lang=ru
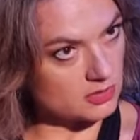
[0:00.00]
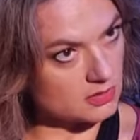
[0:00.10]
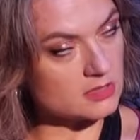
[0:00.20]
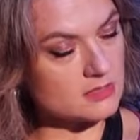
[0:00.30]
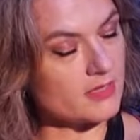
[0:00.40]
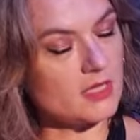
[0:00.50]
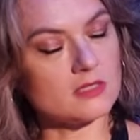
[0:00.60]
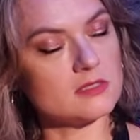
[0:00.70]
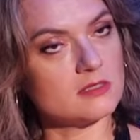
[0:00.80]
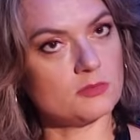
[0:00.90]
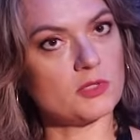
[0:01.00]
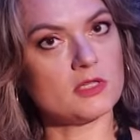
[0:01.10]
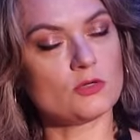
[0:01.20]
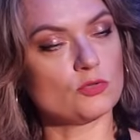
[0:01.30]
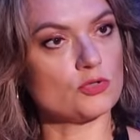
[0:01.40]
а ты на своей яхте где
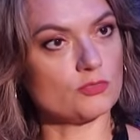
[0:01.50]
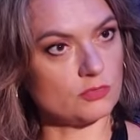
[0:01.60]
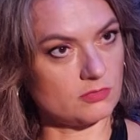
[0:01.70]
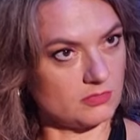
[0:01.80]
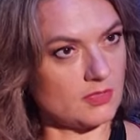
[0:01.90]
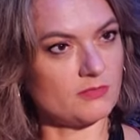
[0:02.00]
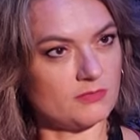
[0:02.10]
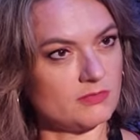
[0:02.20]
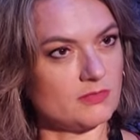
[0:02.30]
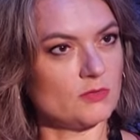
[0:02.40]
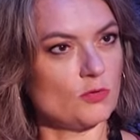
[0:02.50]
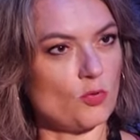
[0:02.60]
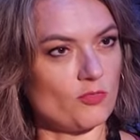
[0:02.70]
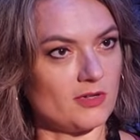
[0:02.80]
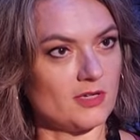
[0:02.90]
планируешь? Вот на
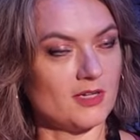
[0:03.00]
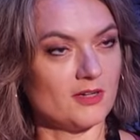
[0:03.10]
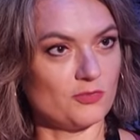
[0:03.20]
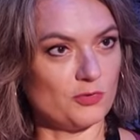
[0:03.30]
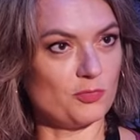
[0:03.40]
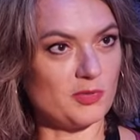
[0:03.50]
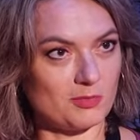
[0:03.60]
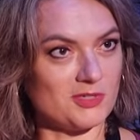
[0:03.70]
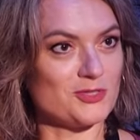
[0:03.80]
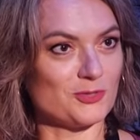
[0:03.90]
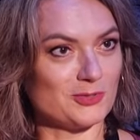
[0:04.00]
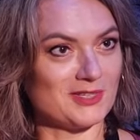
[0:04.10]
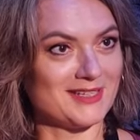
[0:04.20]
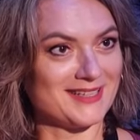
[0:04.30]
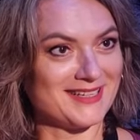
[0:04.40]
новой, ну, вновь приобретенной?